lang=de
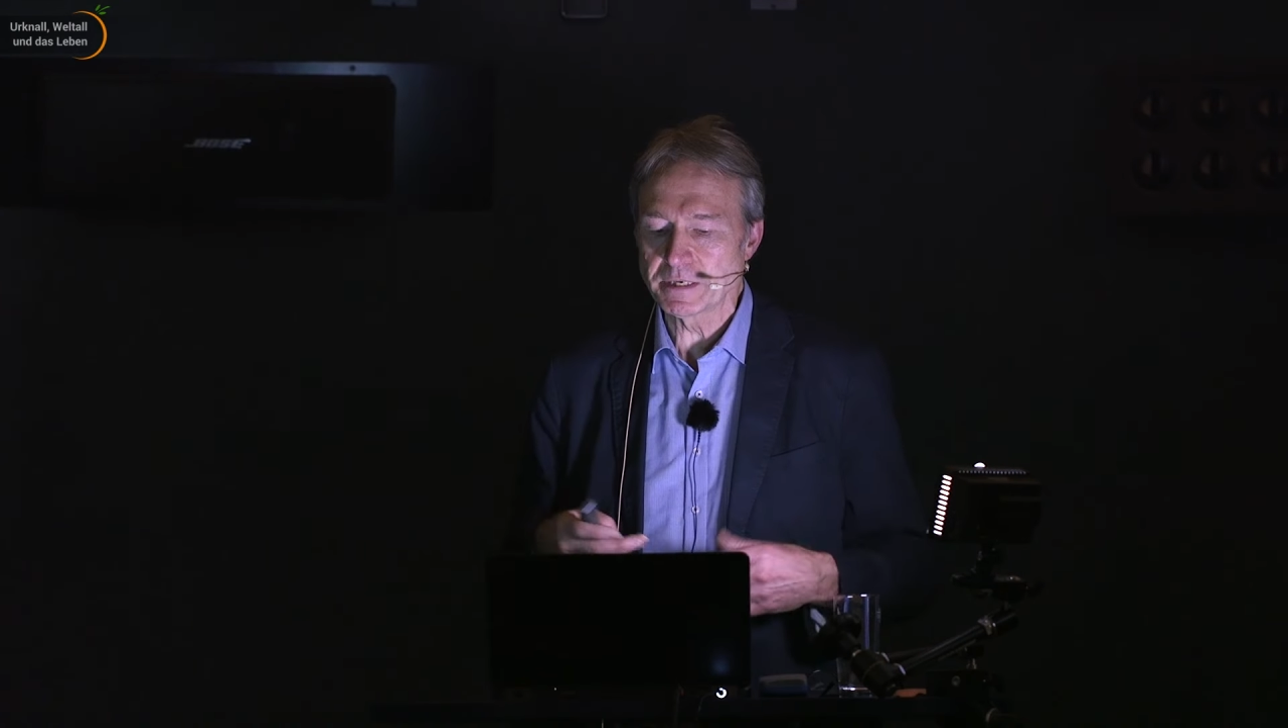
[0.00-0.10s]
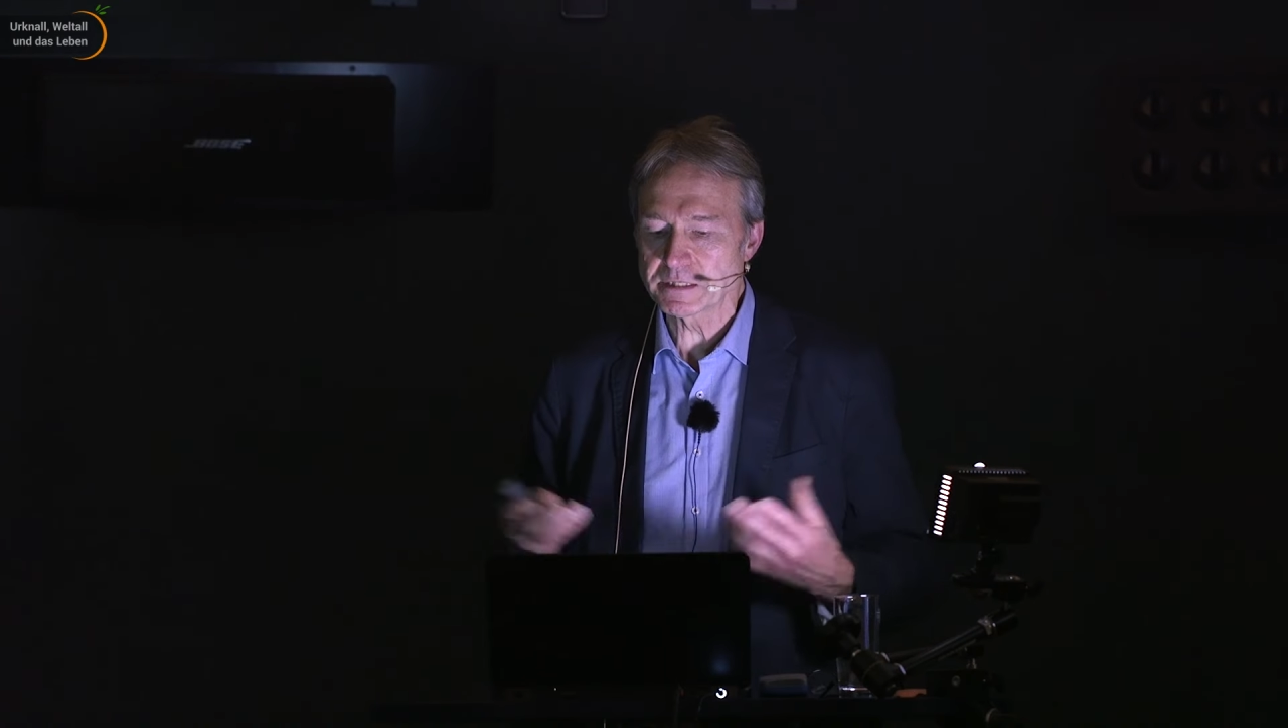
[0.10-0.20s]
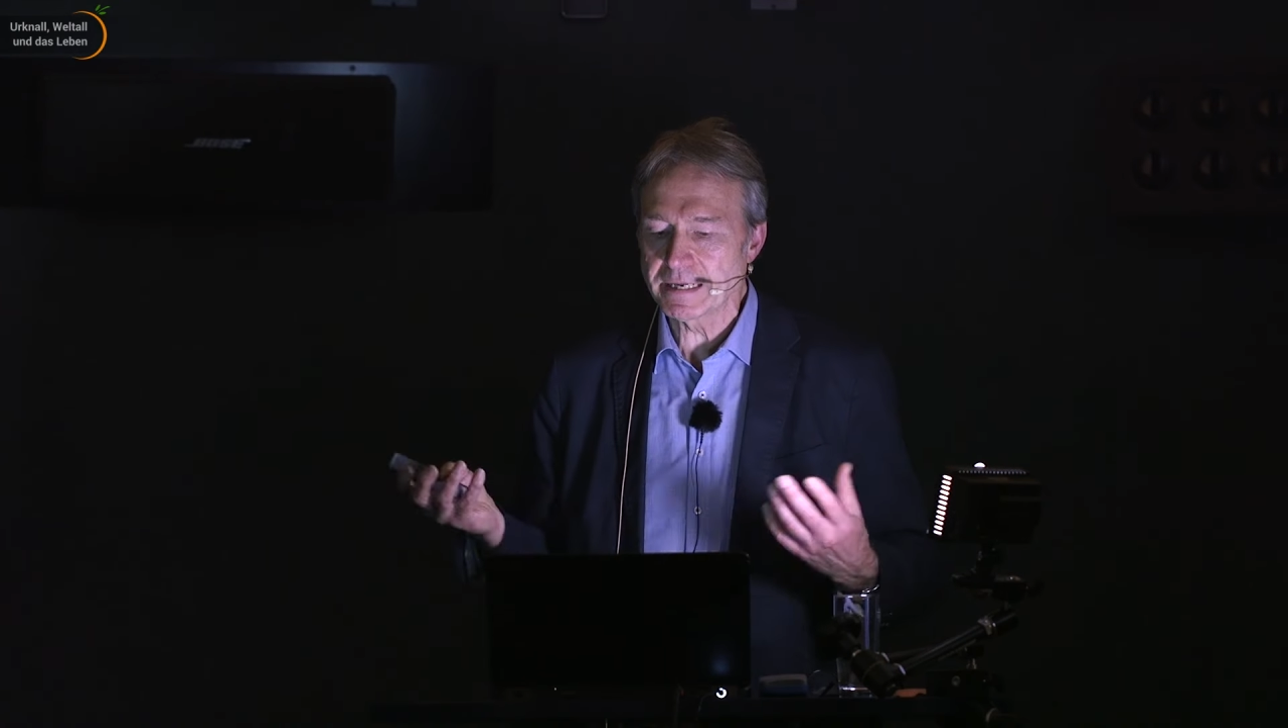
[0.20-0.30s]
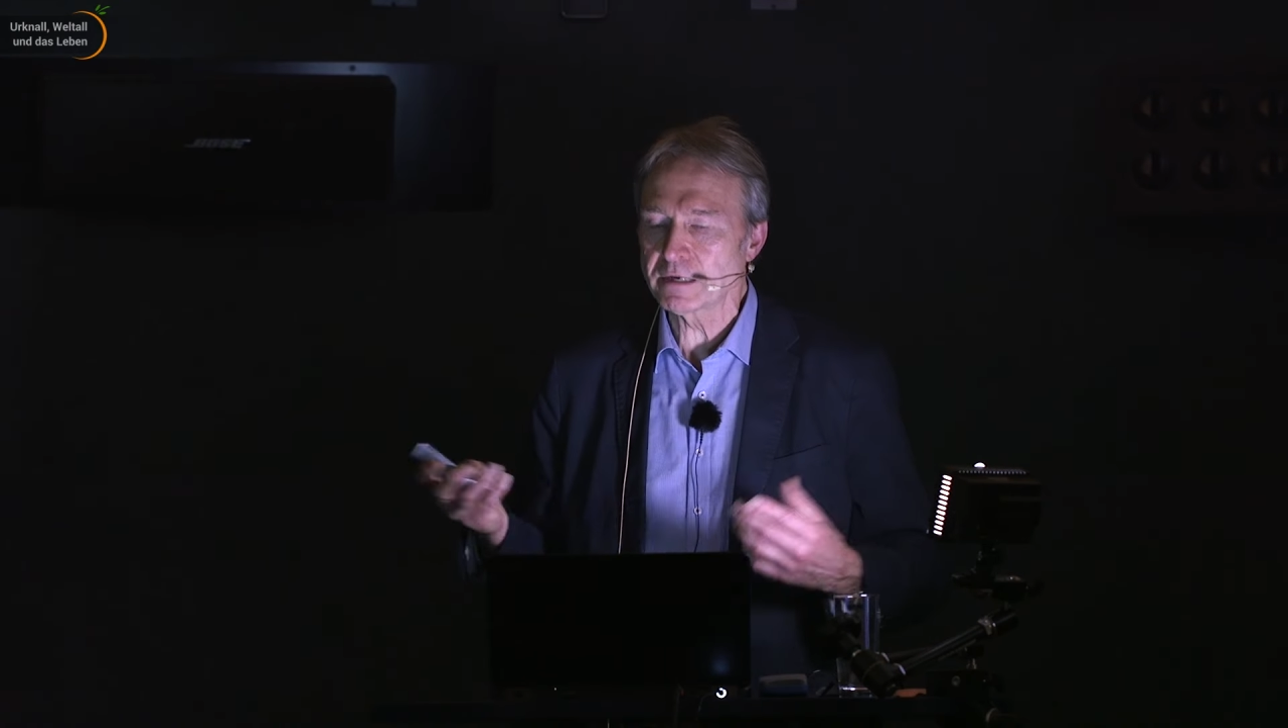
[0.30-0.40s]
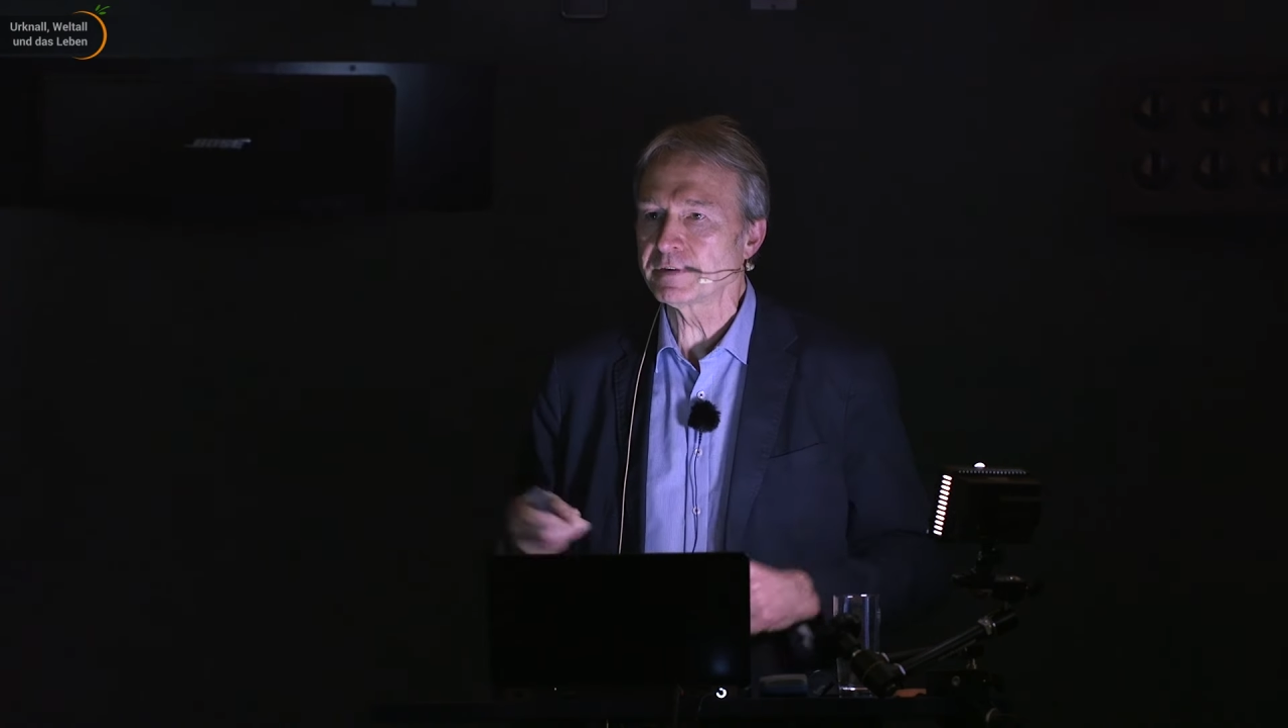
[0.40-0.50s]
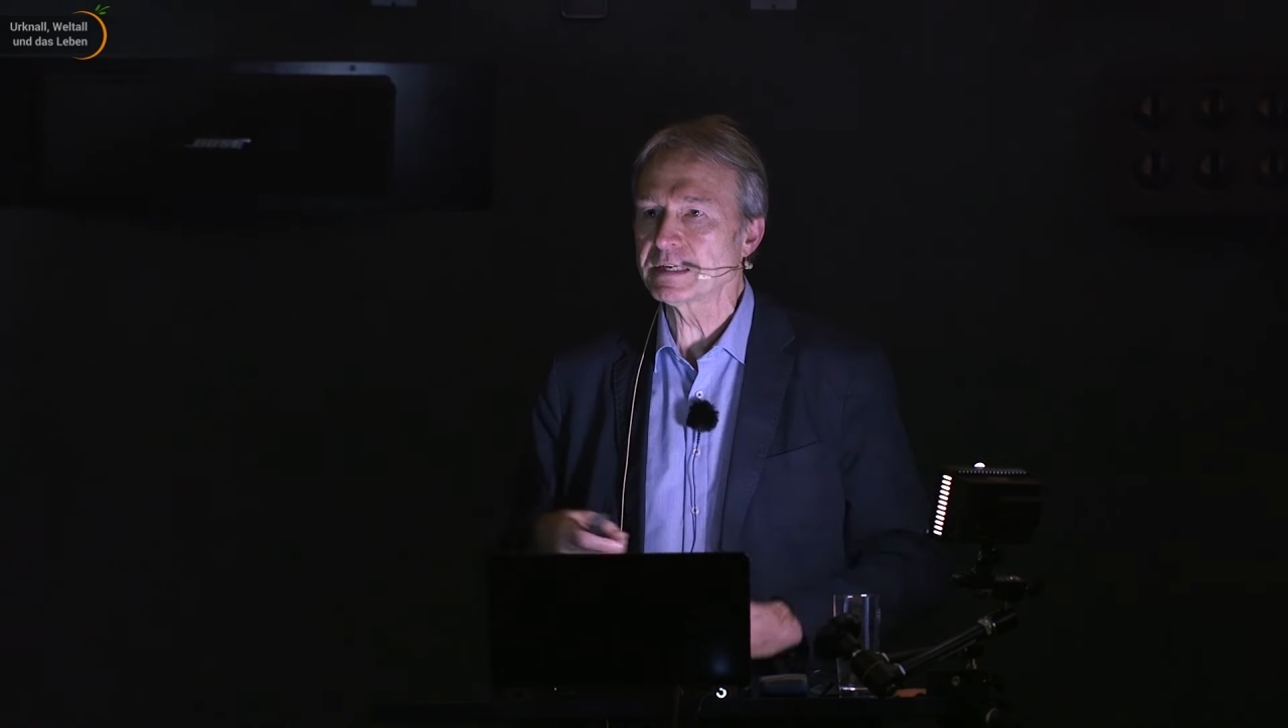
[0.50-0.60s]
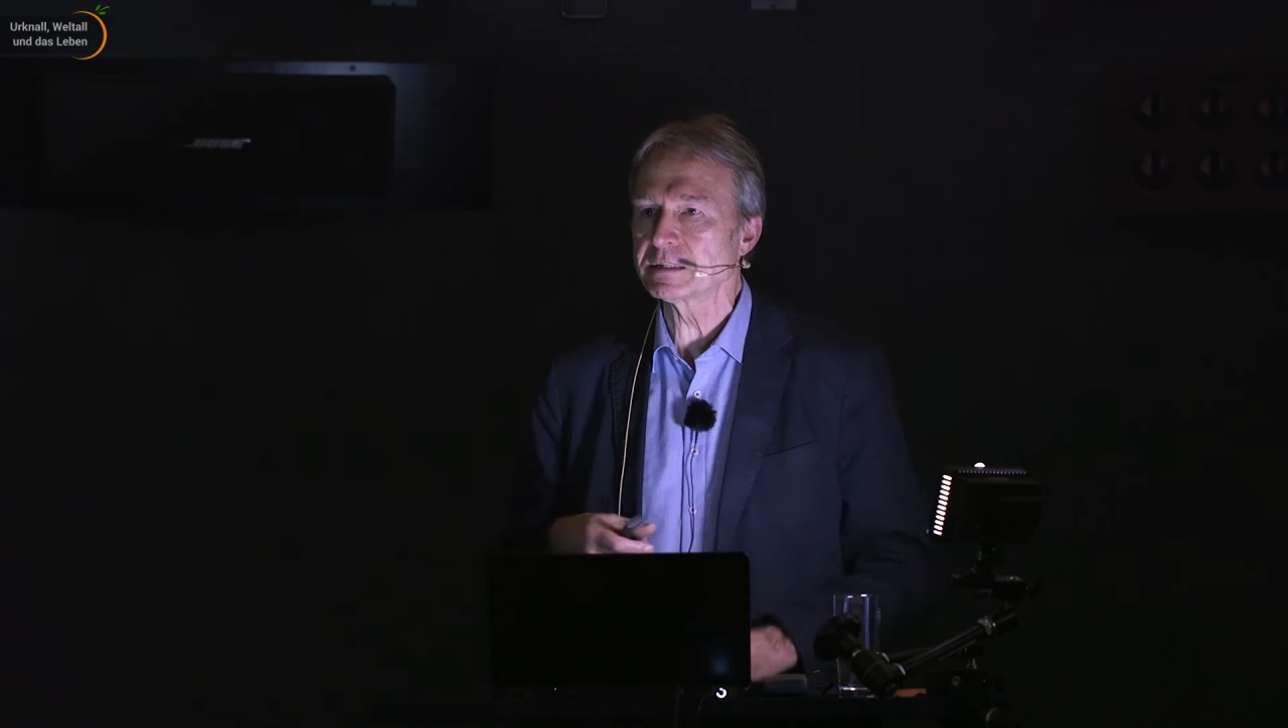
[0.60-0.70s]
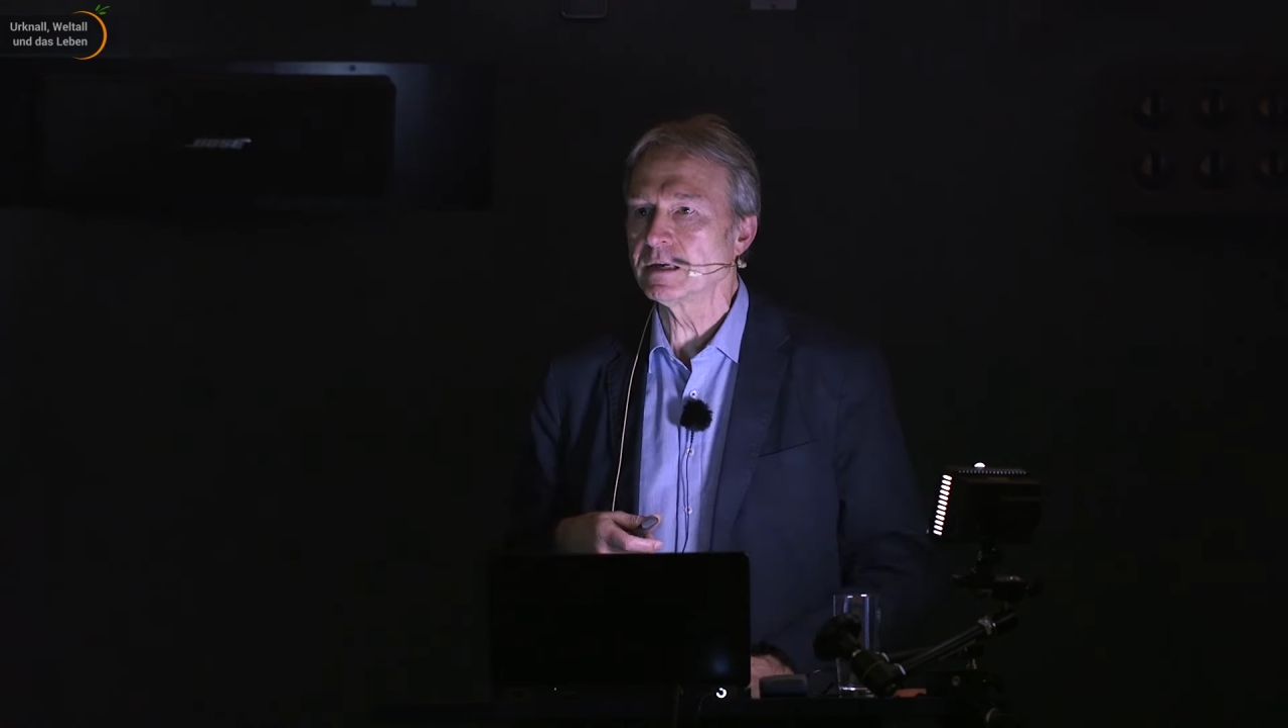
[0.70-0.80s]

längst leer gefressen